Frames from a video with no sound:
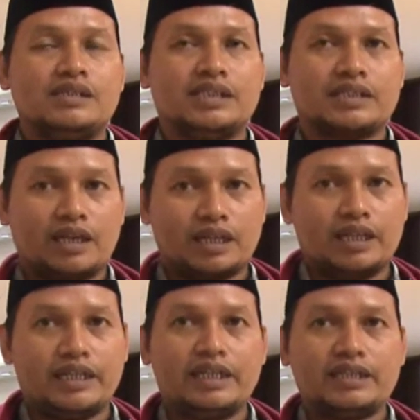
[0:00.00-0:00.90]
kita
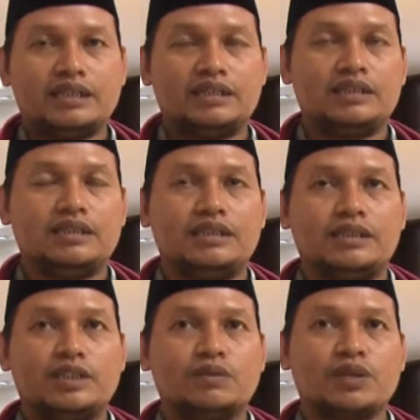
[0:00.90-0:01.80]
keliling
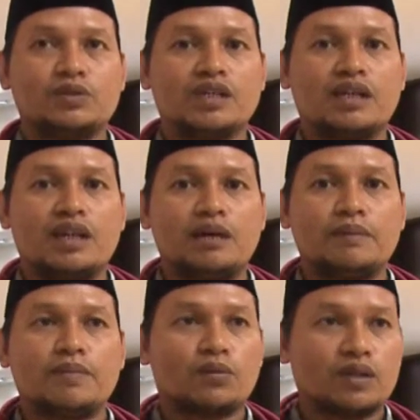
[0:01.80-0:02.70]
uh, itu maksudnya adalah
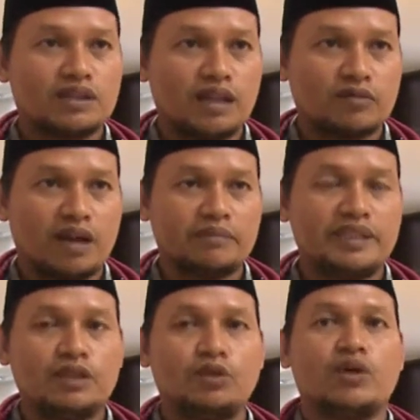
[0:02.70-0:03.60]
memperkuat
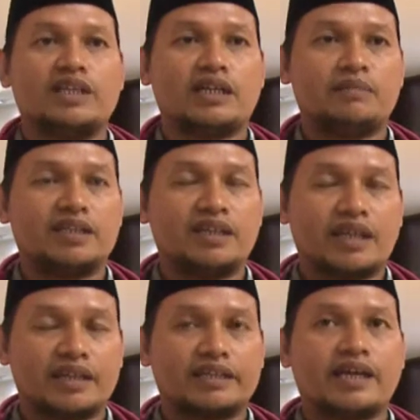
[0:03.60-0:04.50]
silaturahmi ukhuwah Islamnya di
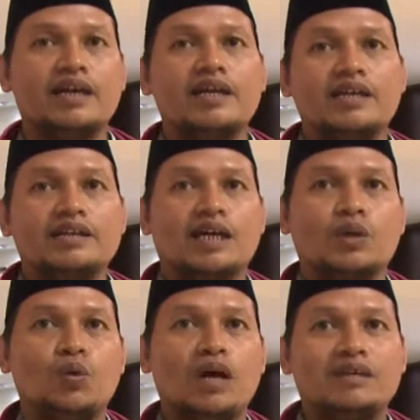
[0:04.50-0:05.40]
antara kita.
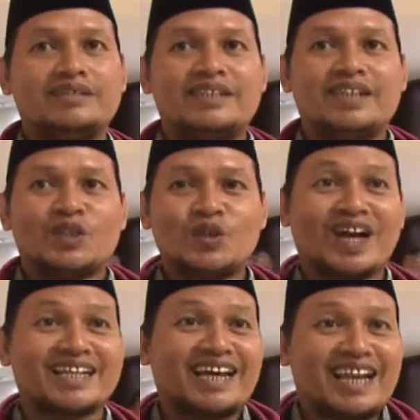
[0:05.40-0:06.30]
Yang kedua,
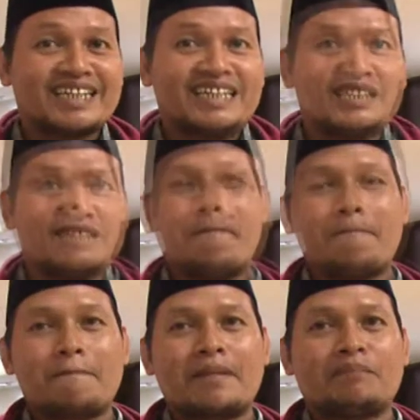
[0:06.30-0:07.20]
yuk ngajak lagi
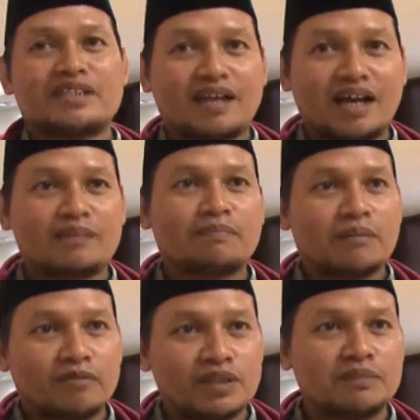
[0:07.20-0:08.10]
masyarakat
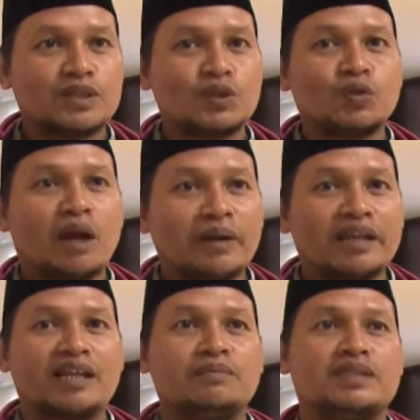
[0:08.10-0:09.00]
makmurin masjid tuh
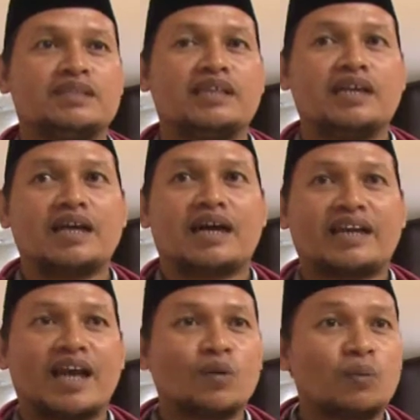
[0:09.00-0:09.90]
ramein lagi masjidnya jangan
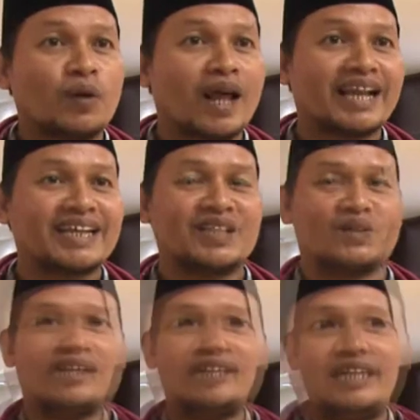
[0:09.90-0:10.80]
kayak kuburan
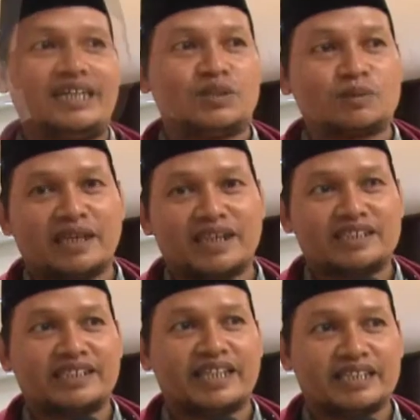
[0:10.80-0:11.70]
gitu kan itu
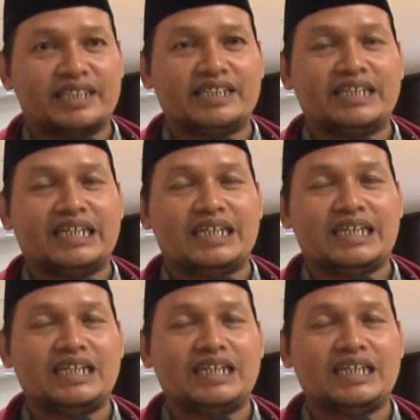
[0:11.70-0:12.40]
sebagian sinergi e,